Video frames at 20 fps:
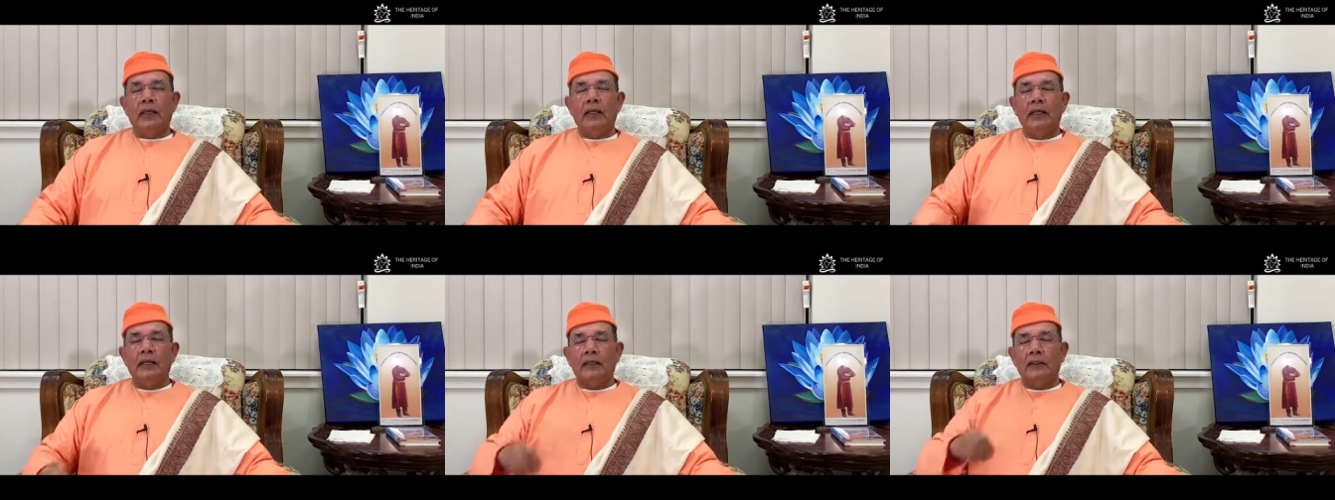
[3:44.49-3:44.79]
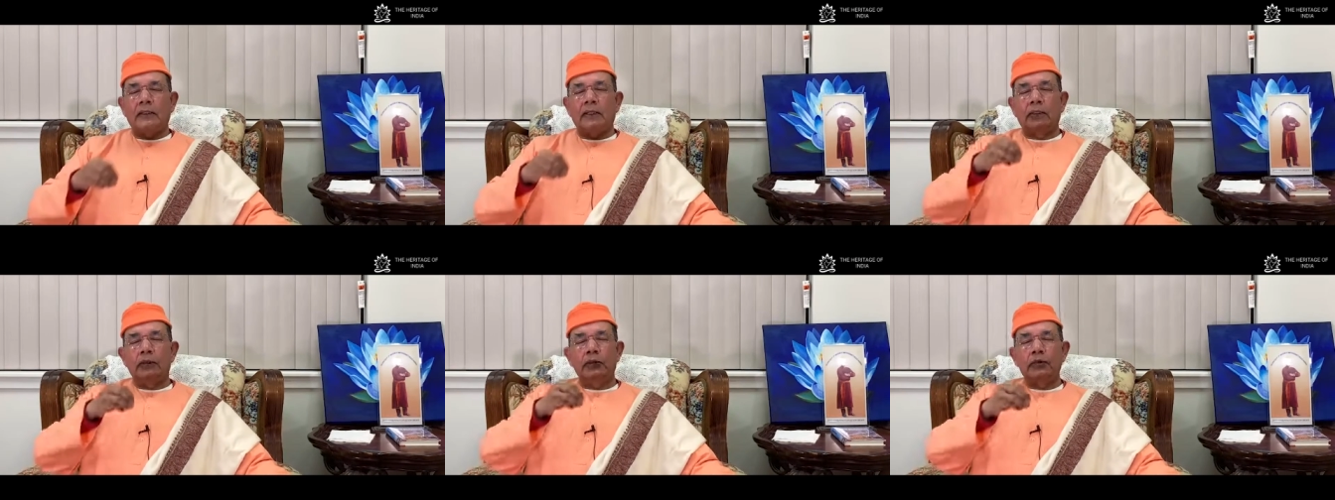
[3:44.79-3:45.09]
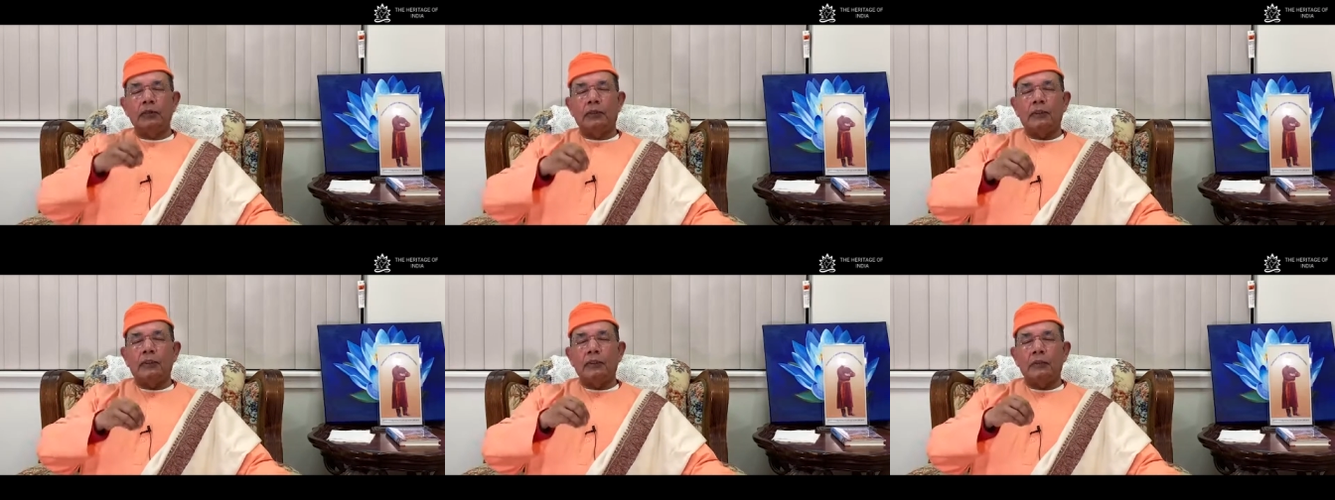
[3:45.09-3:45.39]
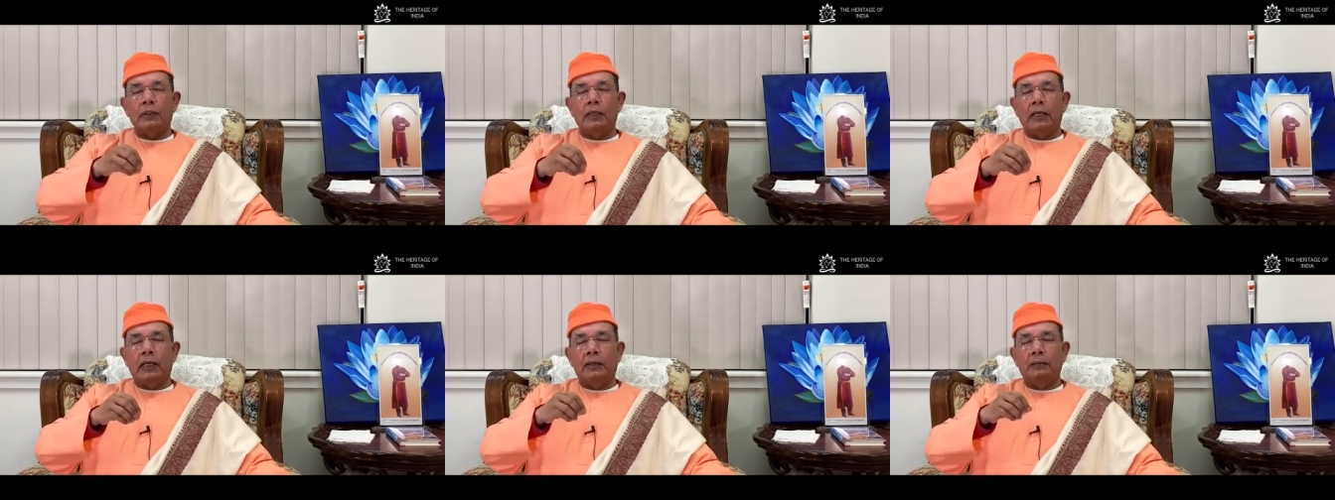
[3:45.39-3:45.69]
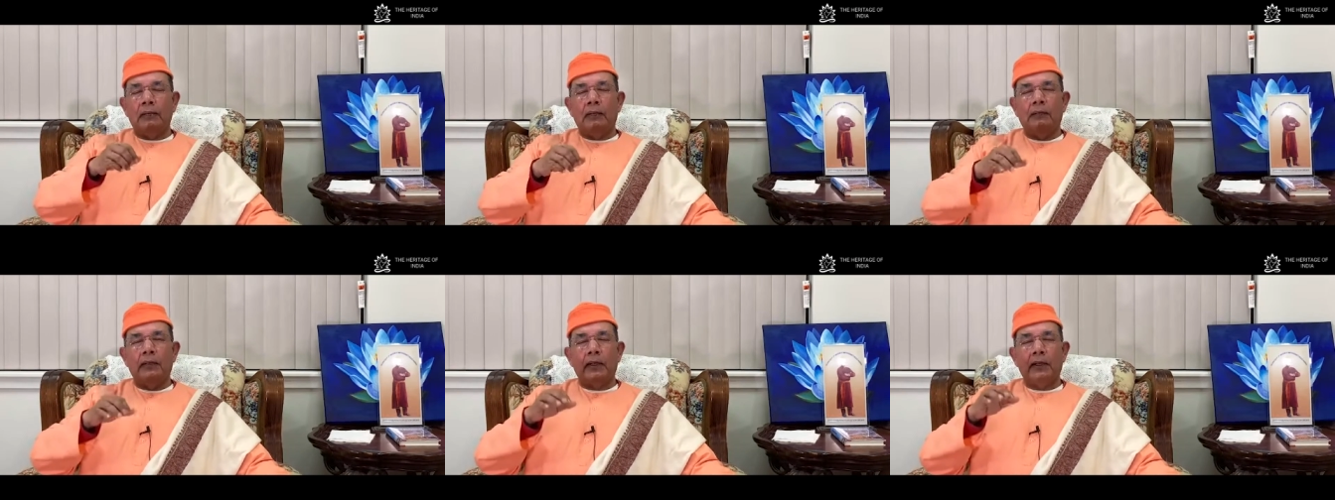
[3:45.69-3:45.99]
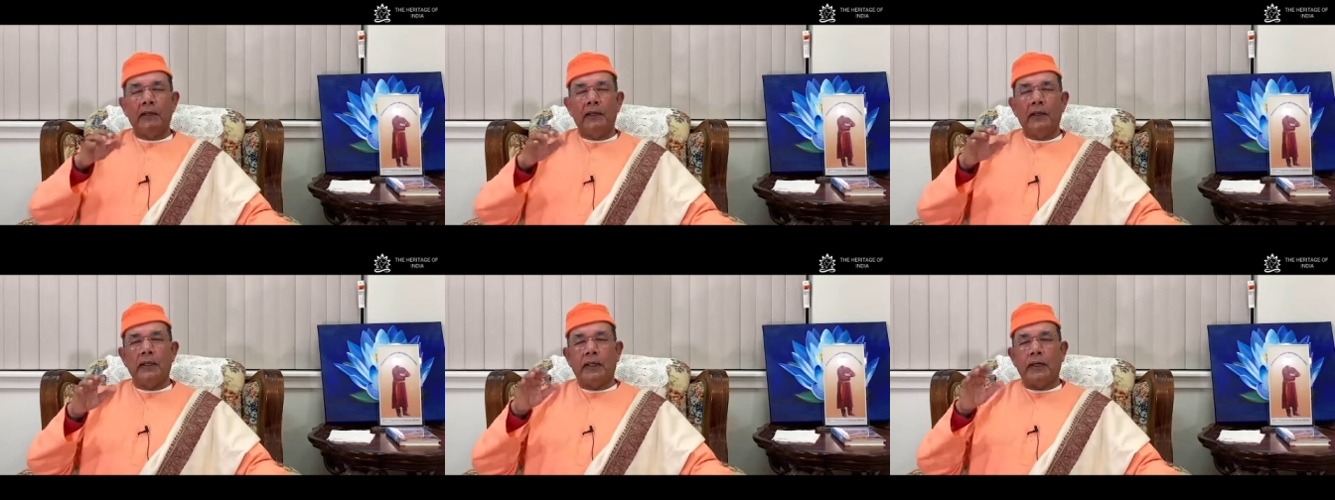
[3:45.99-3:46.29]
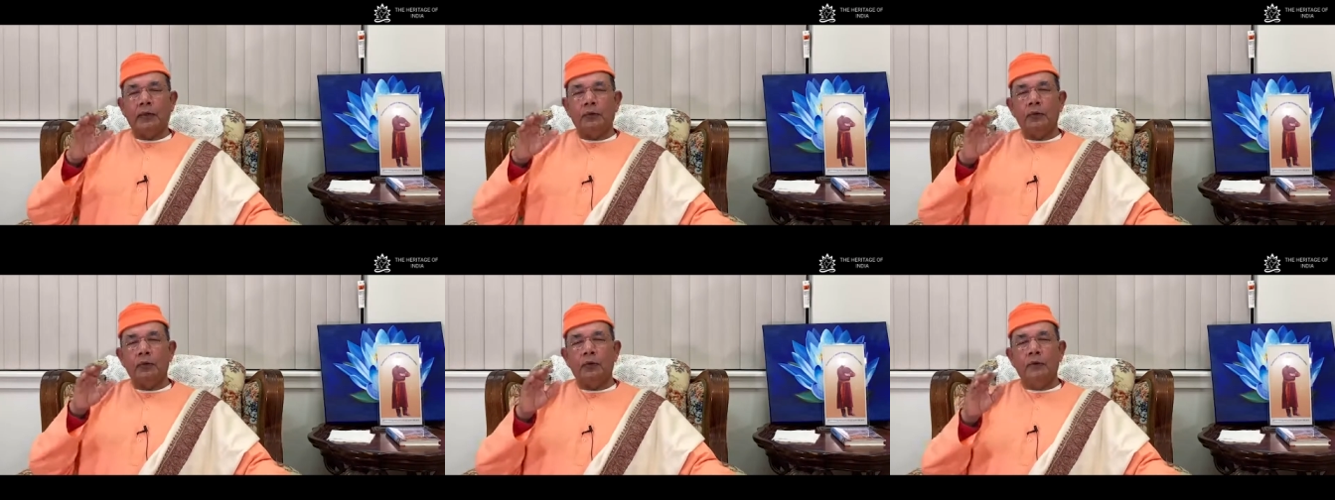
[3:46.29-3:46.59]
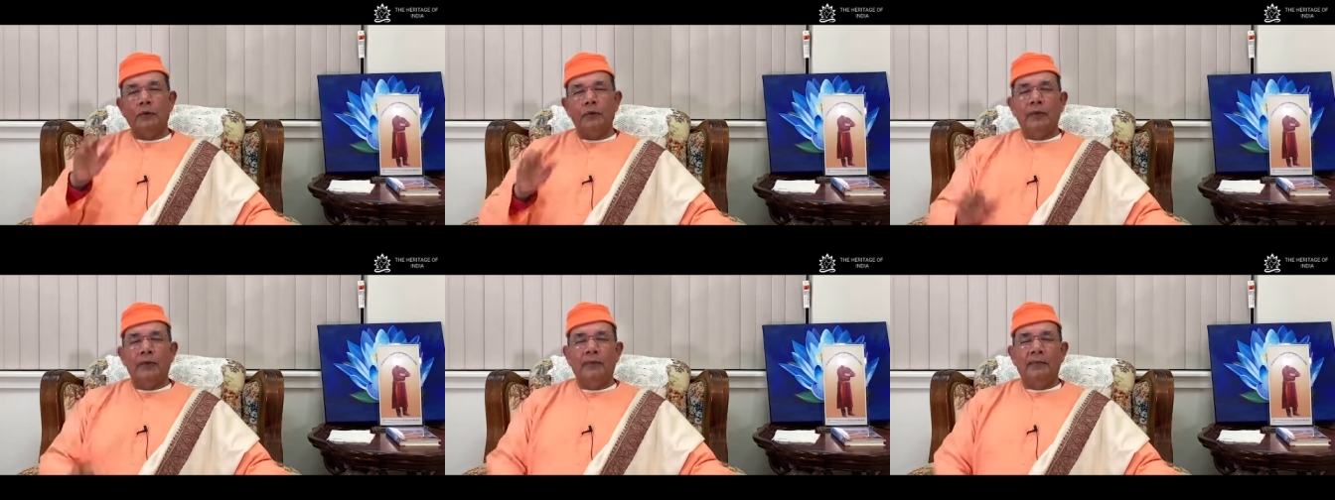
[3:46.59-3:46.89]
এই একটা আলু সেদ্ধ দিলাম এবার আমার হাঁটুর